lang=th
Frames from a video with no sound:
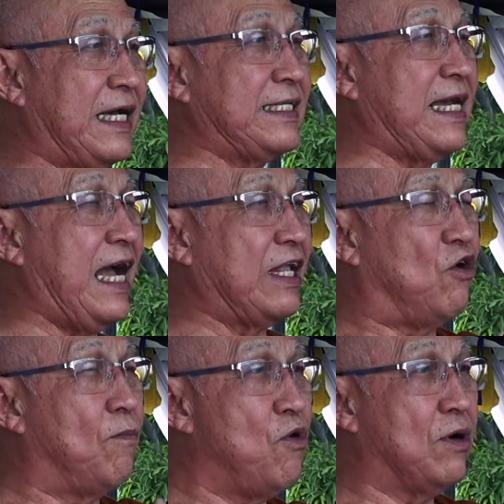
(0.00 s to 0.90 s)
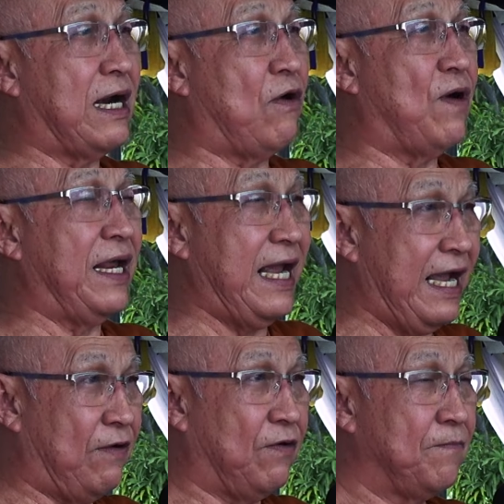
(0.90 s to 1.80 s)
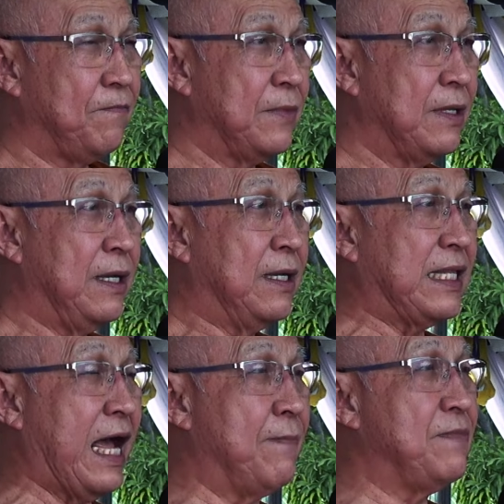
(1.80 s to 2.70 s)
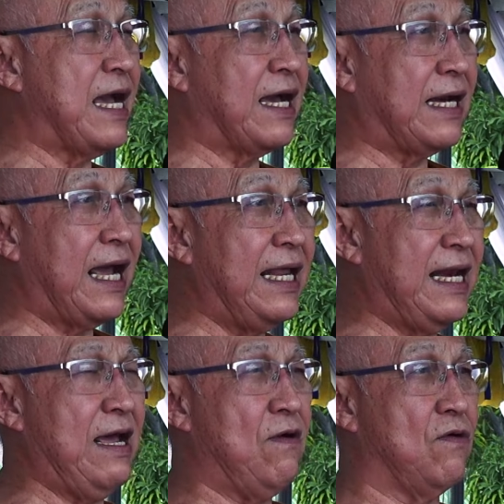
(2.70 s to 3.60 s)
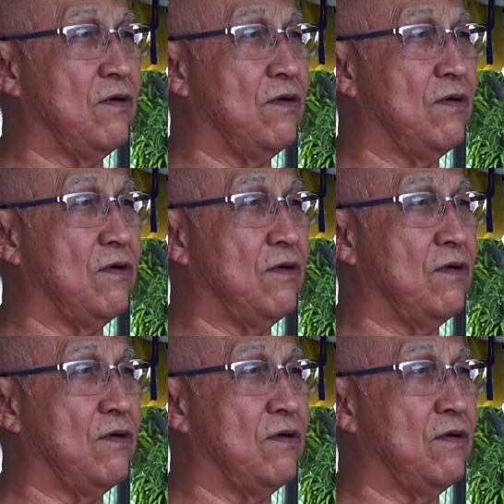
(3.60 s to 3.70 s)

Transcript: อาจารย์ของพวกเราไว้แล้วทำอย่างไรเล่า